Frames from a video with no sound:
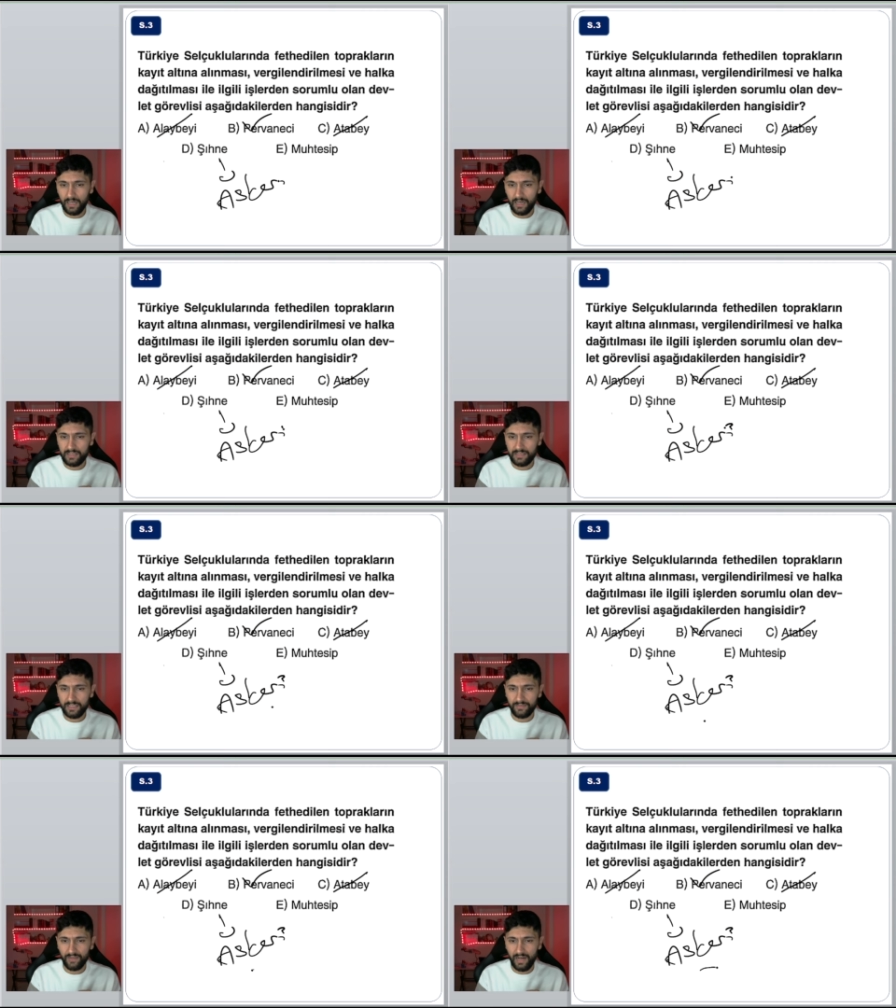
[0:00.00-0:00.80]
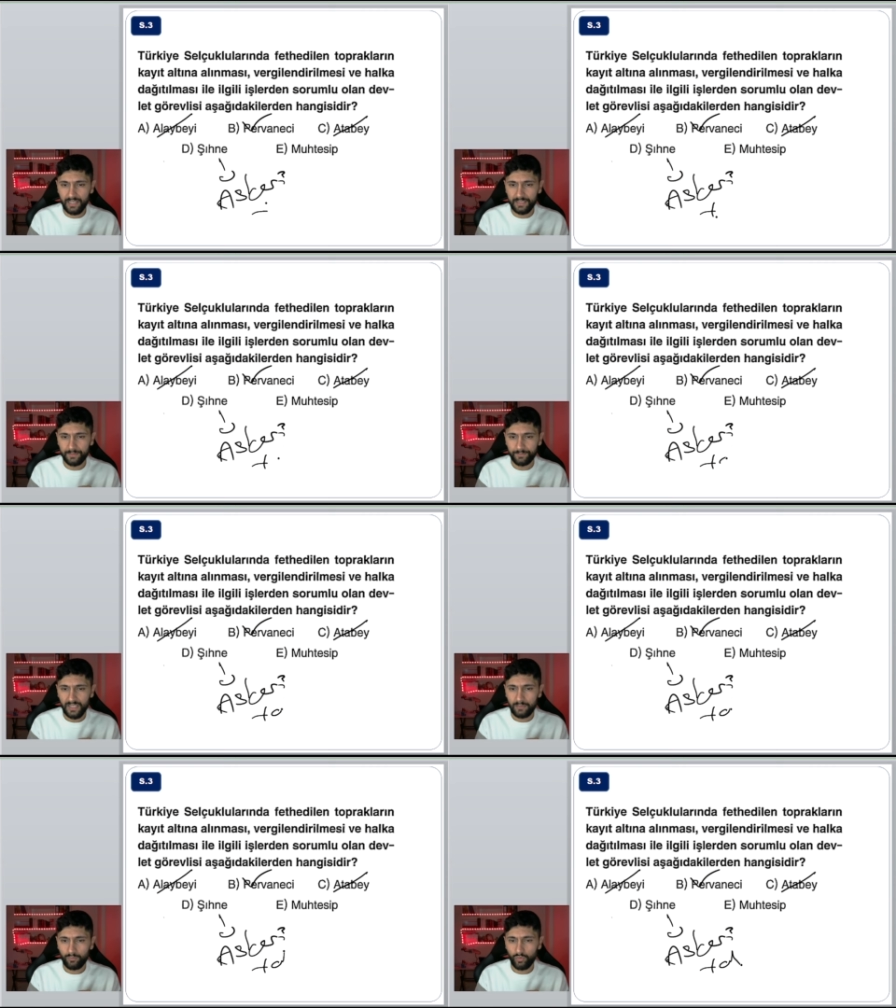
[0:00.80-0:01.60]
Askeri vali.
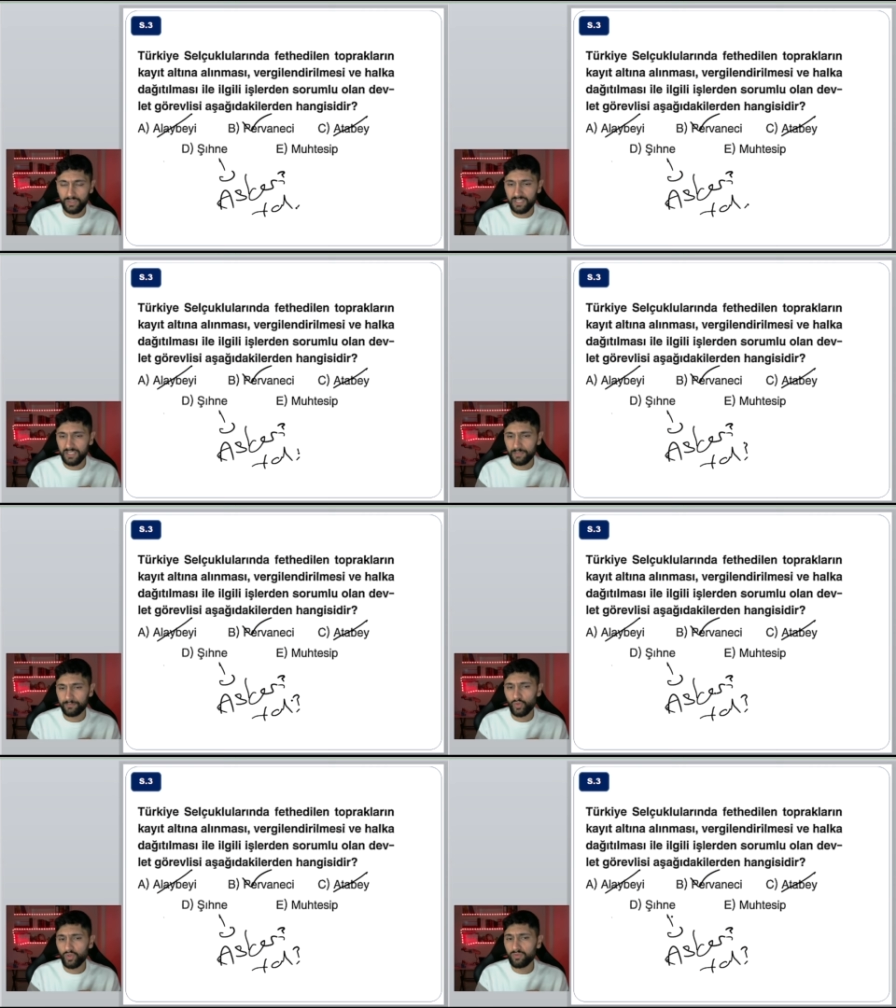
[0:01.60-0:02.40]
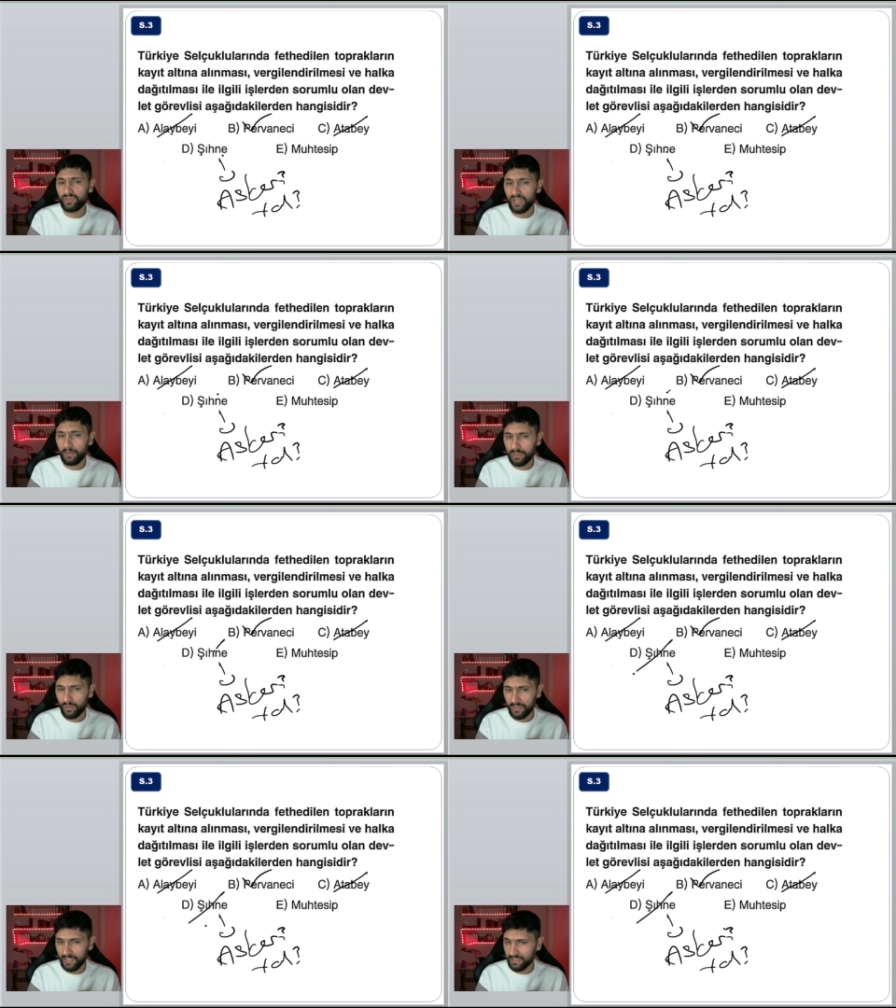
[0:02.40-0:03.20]
Mutesip günümüz
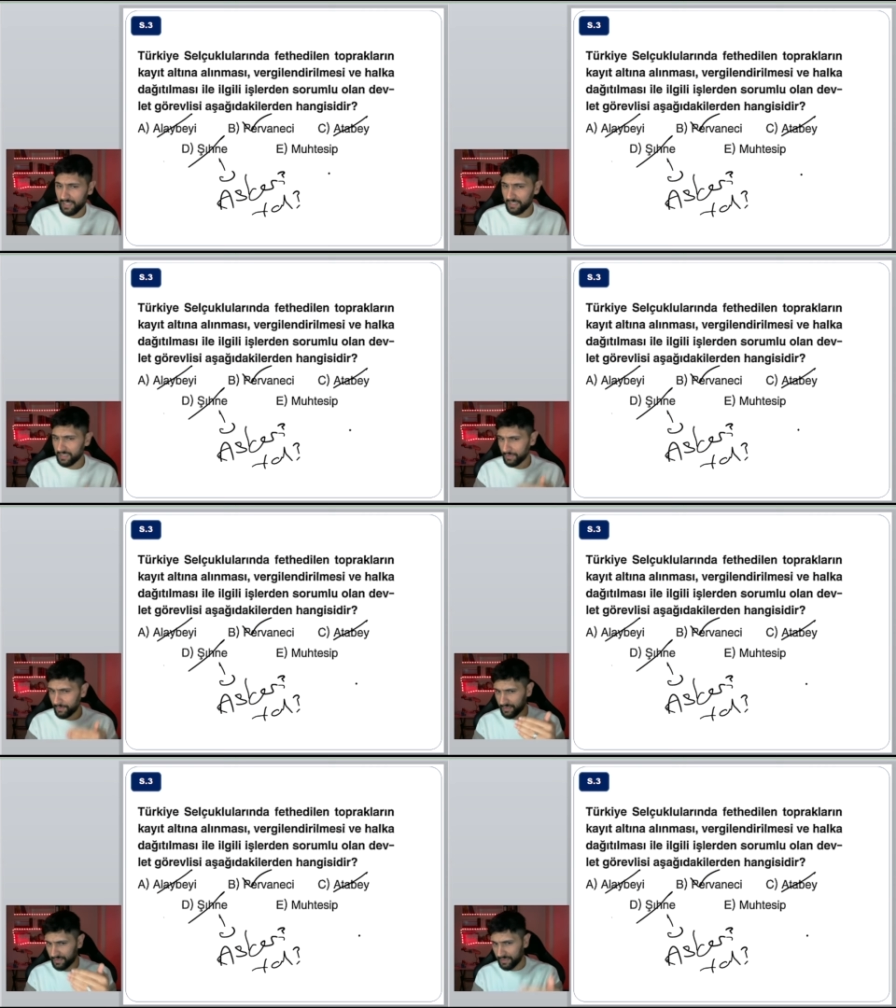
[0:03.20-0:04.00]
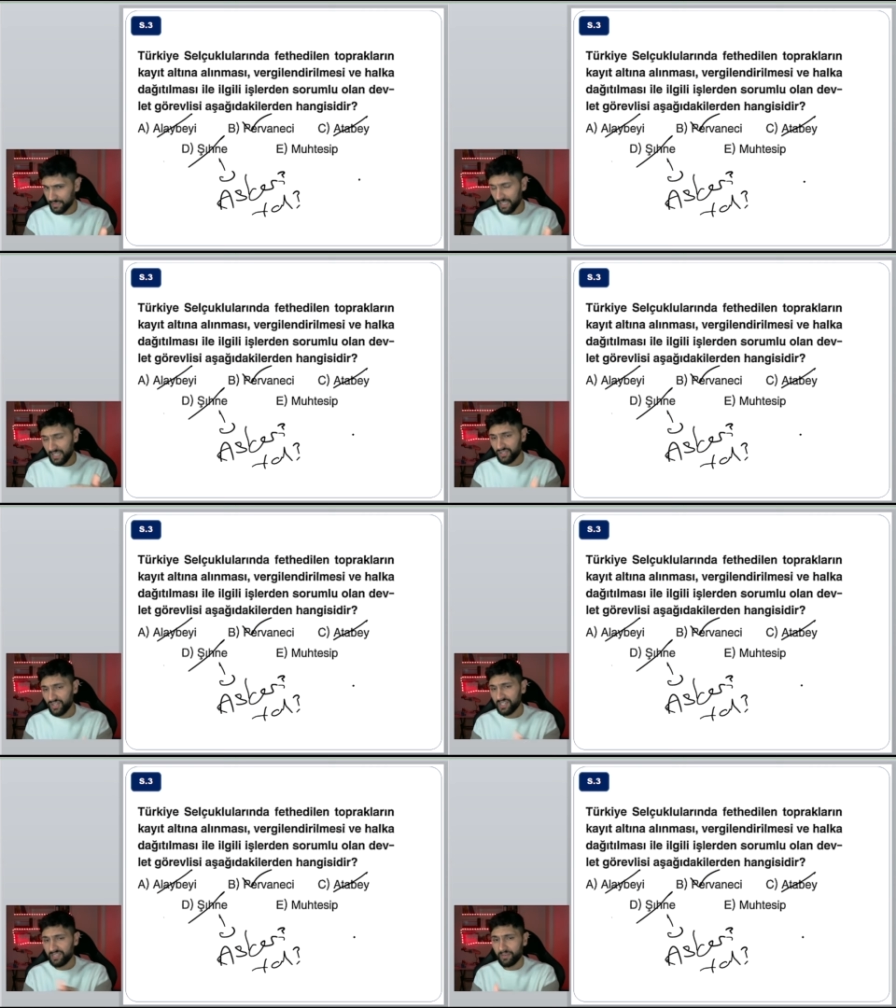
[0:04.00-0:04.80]
zabıta olarak değerlendirebilirsiniz.
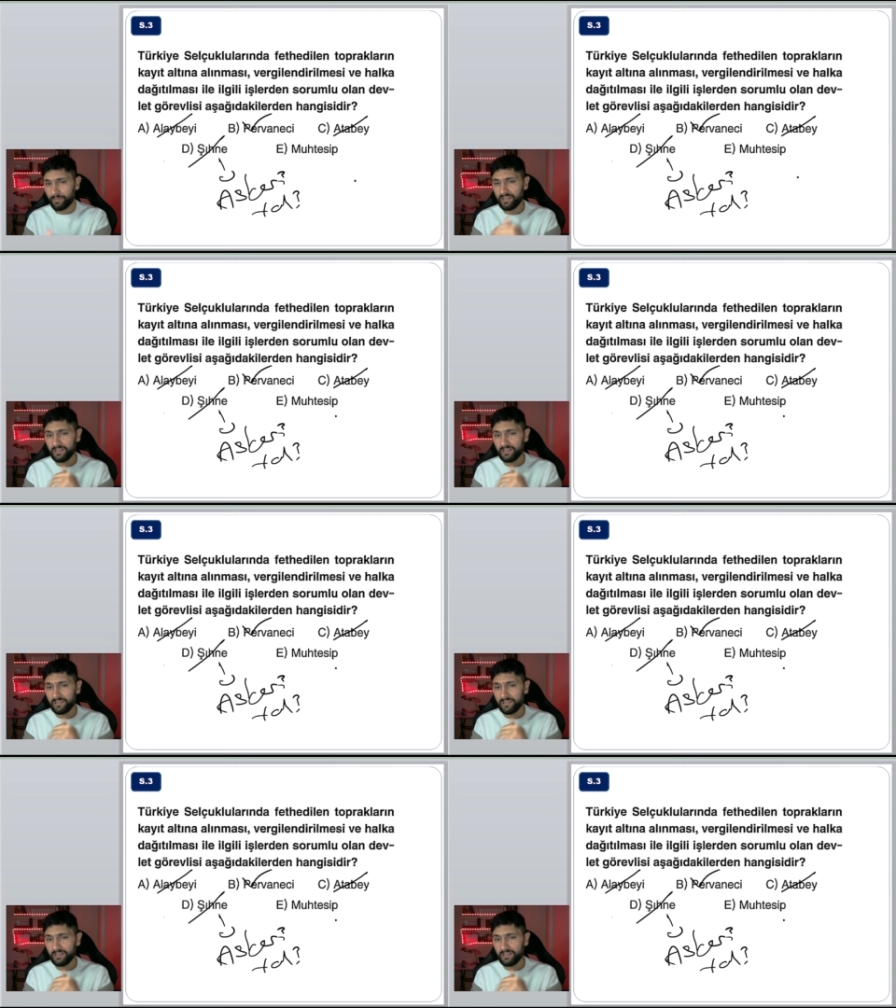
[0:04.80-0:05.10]
Çarşı ve,